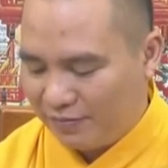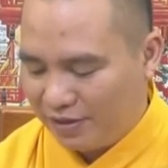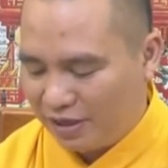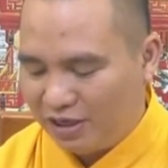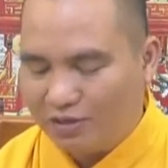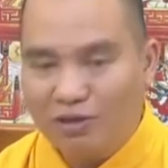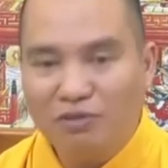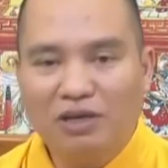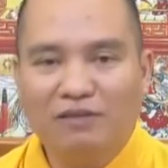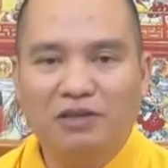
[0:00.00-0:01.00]
cho nên cũng
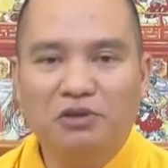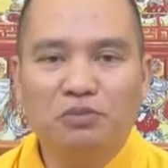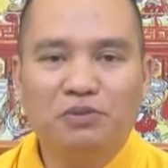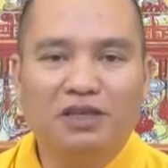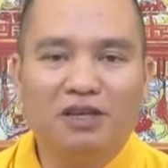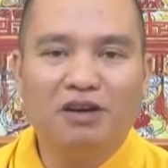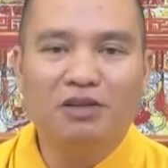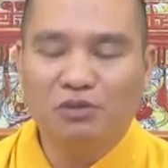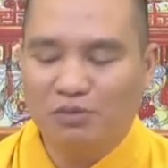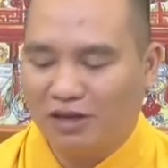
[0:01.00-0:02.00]
không cần phải giúp chỉ con
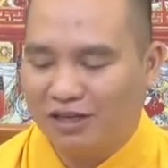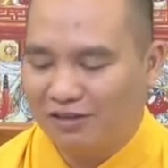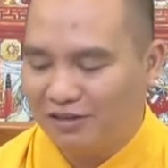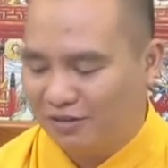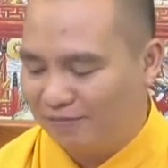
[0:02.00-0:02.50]
giúp con thôi